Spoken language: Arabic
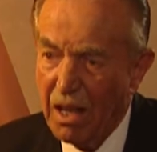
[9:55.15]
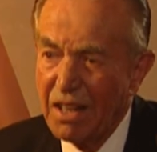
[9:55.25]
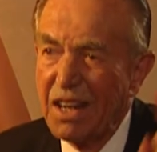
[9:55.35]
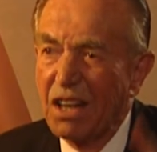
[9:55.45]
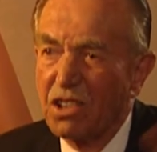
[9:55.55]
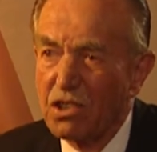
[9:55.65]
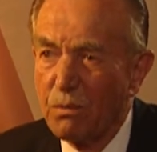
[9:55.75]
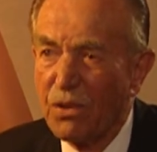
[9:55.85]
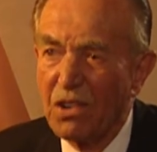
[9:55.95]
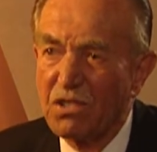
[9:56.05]
نقتسم
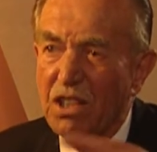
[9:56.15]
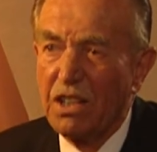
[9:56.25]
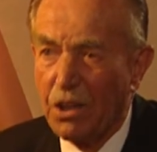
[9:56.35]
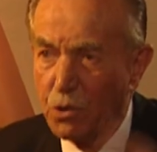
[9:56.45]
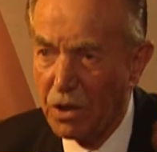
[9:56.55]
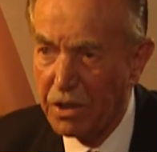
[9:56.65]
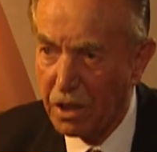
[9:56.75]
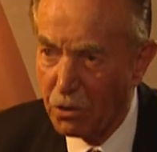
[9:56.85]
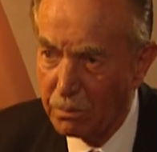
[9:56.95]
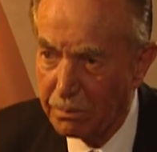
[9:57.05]
فلسطين نحن
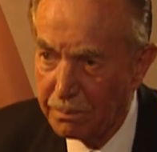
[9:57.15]
وإياكم